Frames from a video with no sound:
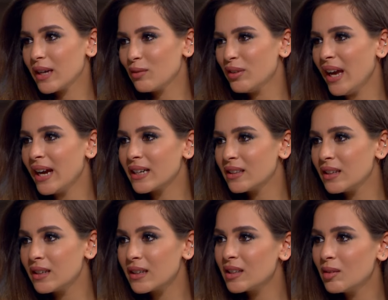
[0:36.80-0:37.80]
كان في
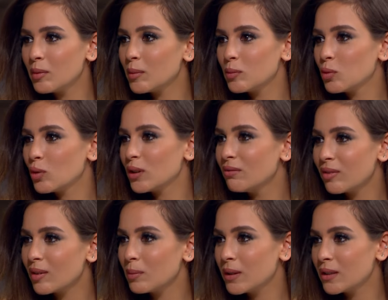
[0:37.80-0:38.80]
حاجتين كده ممنوعين
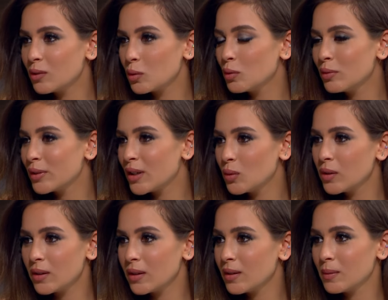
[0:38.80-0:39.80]
في البيت اوفر
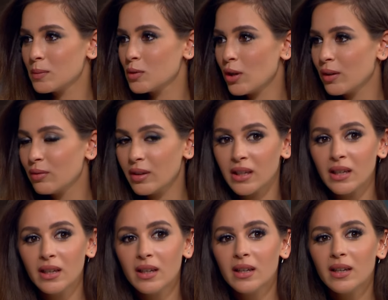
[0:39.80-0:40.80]
قوي انا مم. مش عارفه
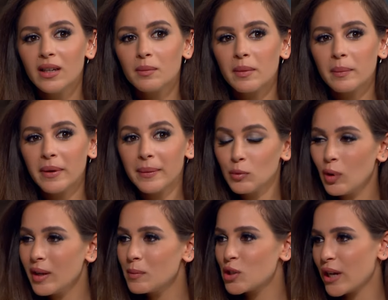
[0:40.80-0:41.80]
ليه مم.
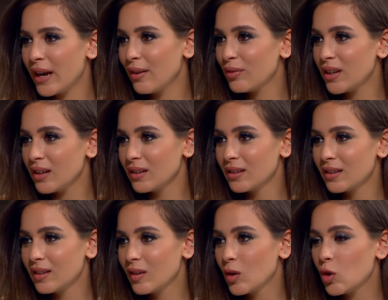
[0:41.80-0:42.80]
ممنوع امشي حافيه
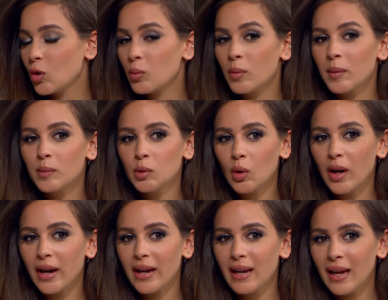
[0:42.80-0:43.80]

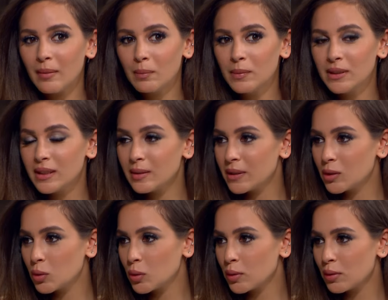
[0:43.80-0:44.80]
وممنوع العب
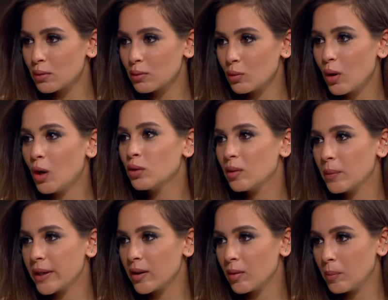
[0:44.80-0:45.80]
مانيكير واحط
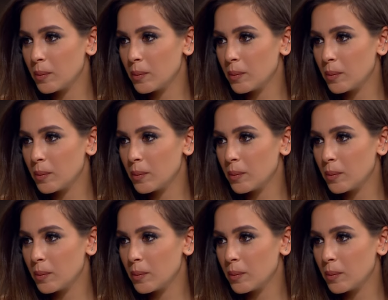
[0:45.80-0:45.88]
ميك